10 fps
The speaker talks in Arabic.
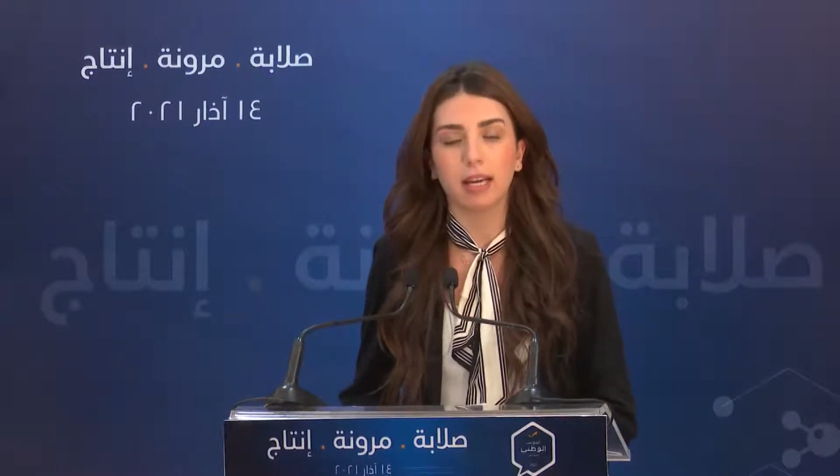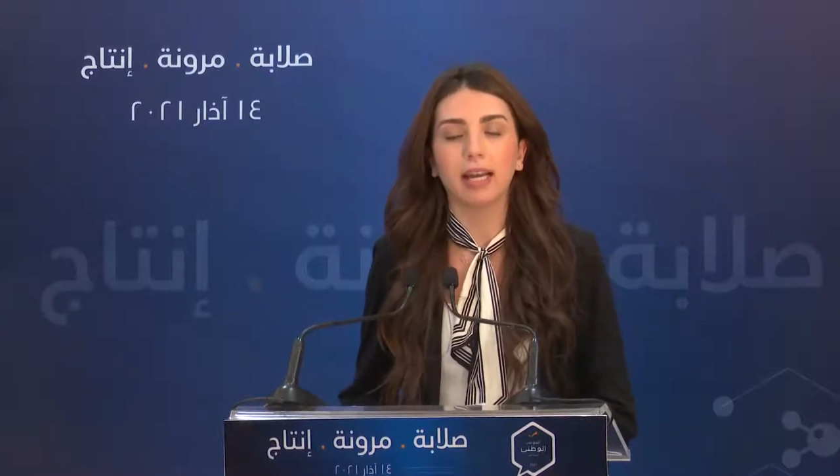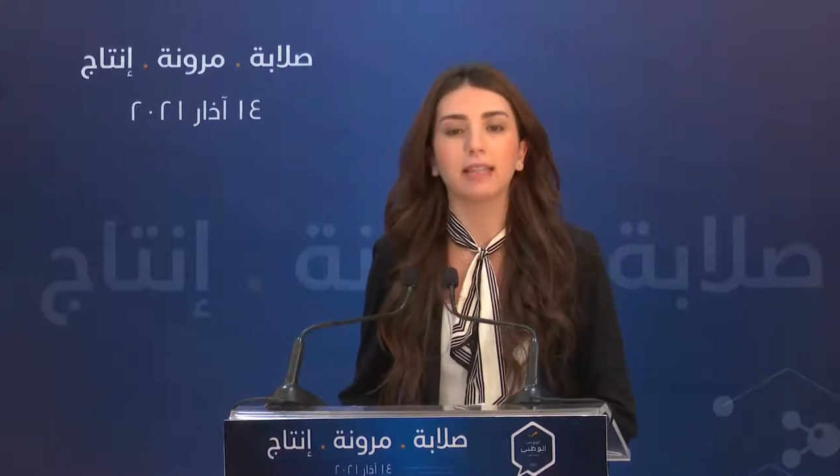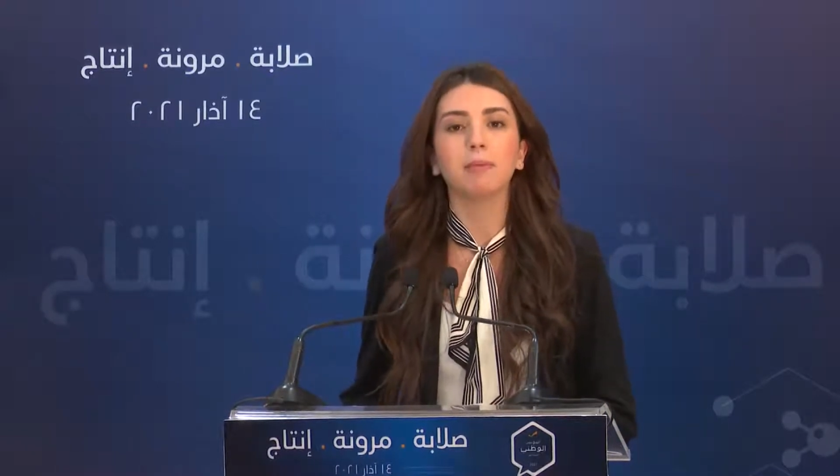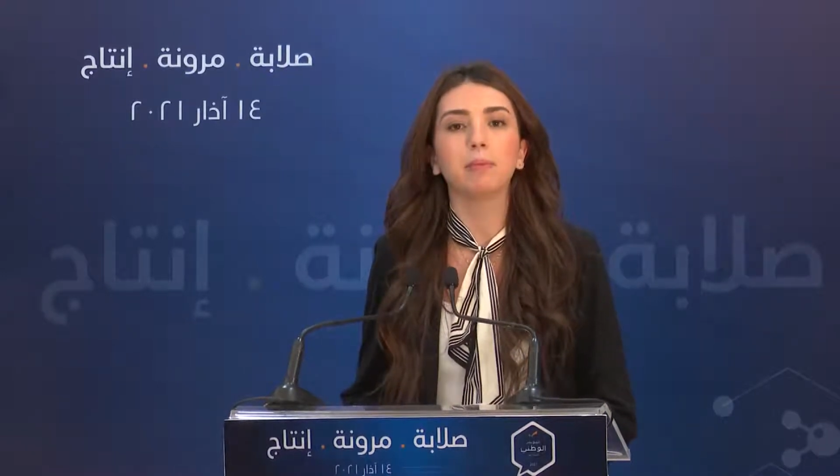
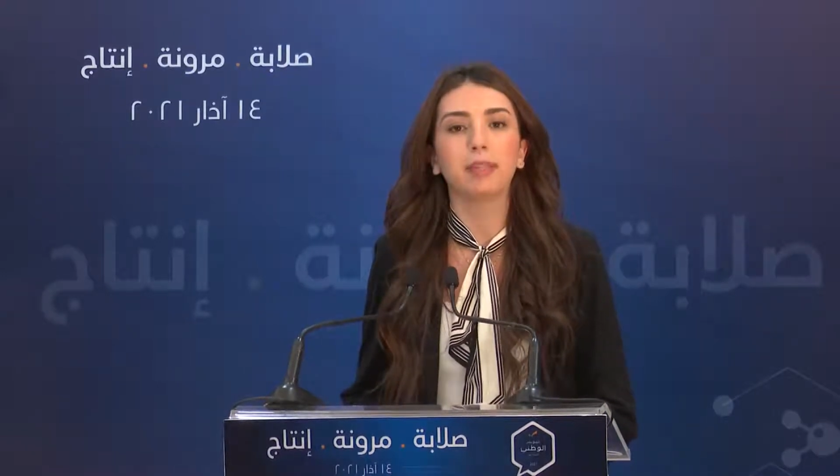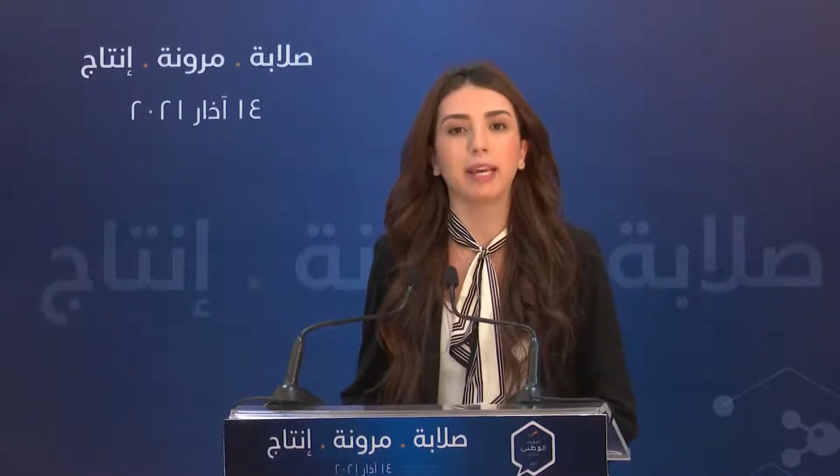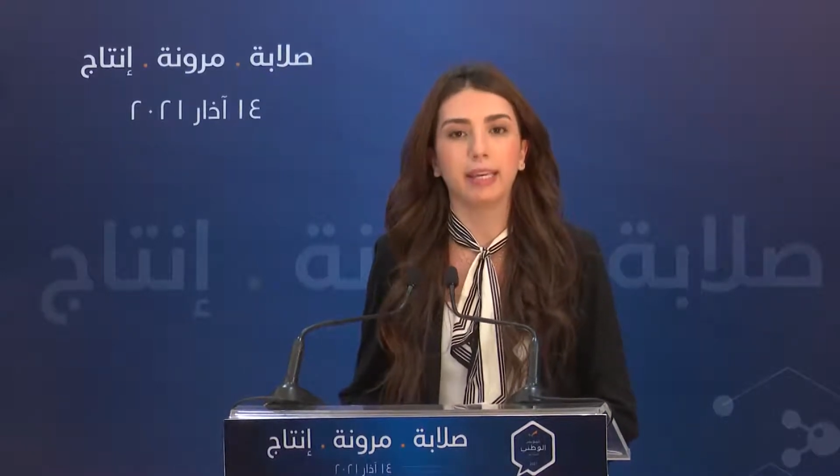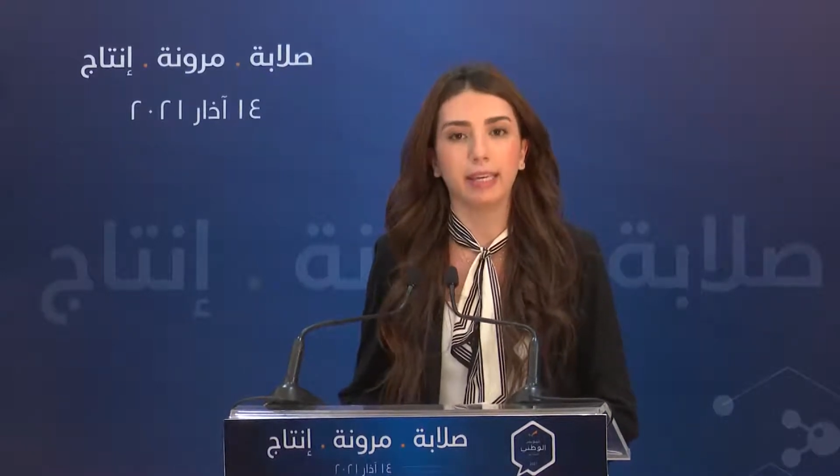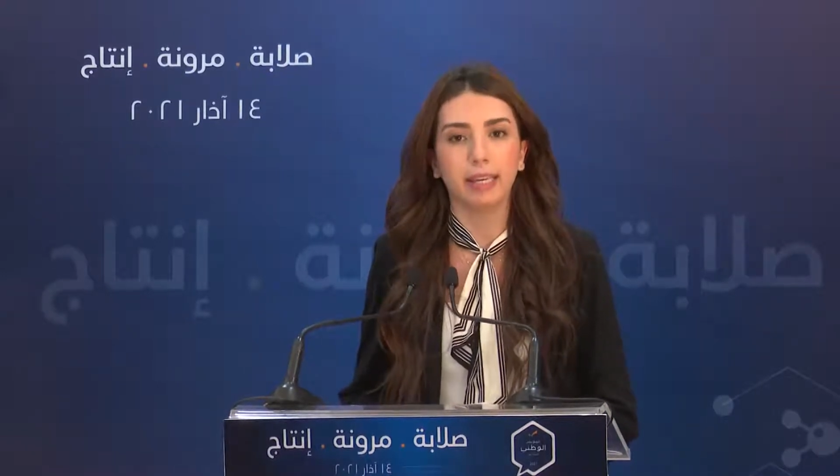رح يتم
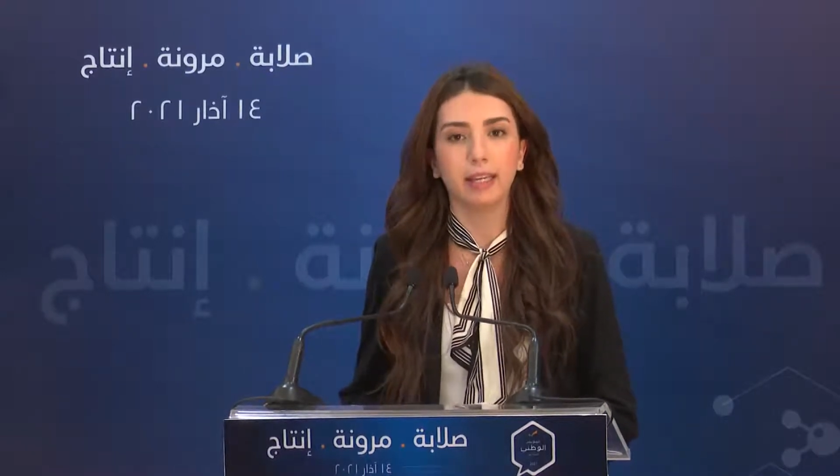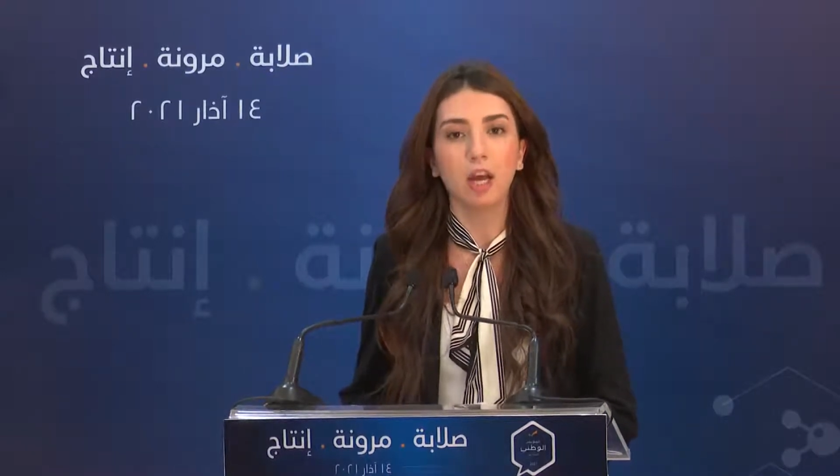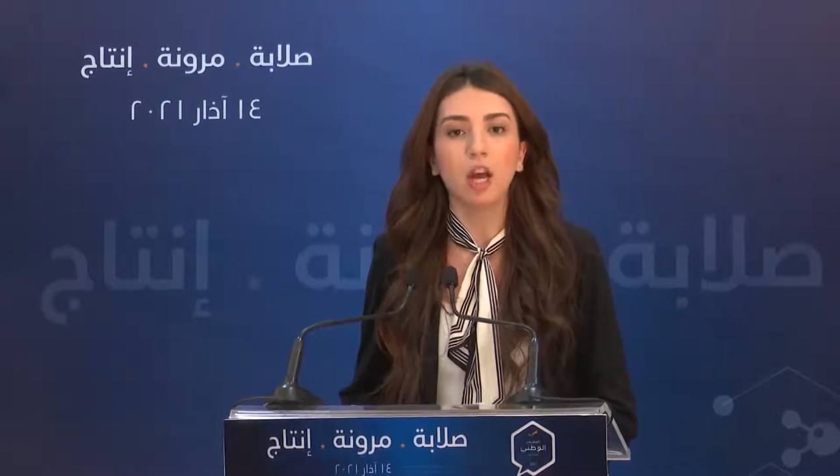تعيين